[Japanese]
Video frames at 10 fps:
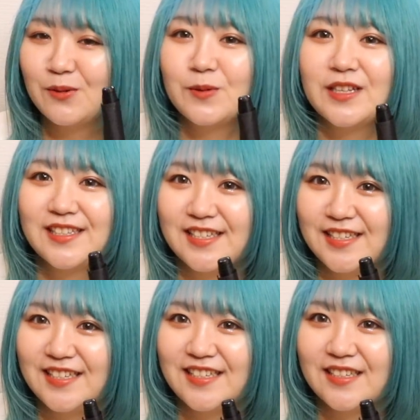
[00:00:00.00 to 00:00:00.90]
友
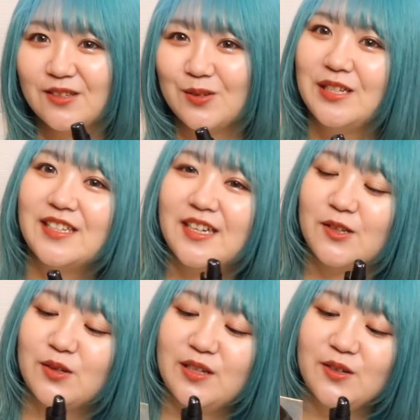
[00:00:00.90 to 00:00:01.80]
達と行った
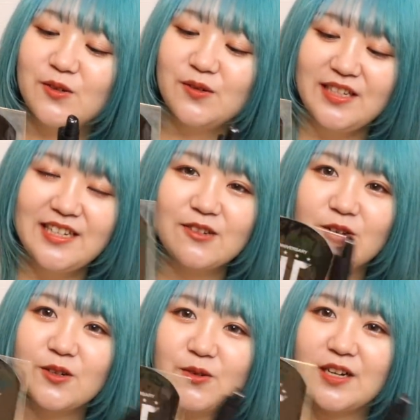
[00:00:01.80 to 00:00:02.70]
時用に
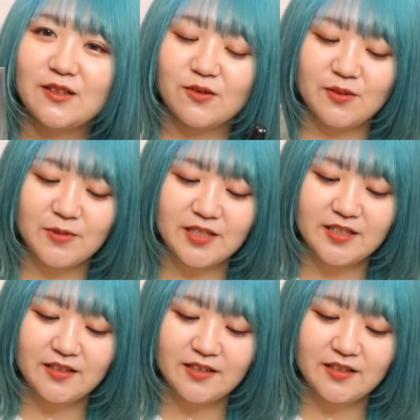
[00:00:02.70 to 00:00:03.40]
これを買っときまし